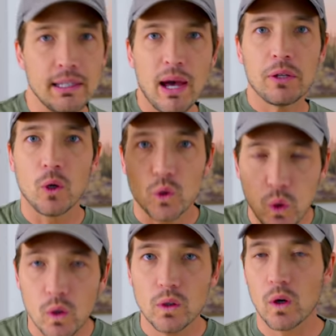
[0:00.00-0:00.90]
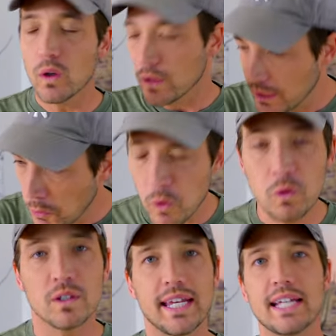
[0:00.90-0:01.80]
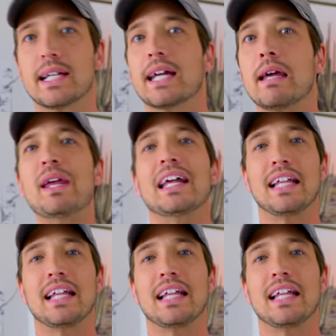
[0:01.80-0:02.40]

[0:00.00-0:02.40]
今の東京、日本の政治がダメ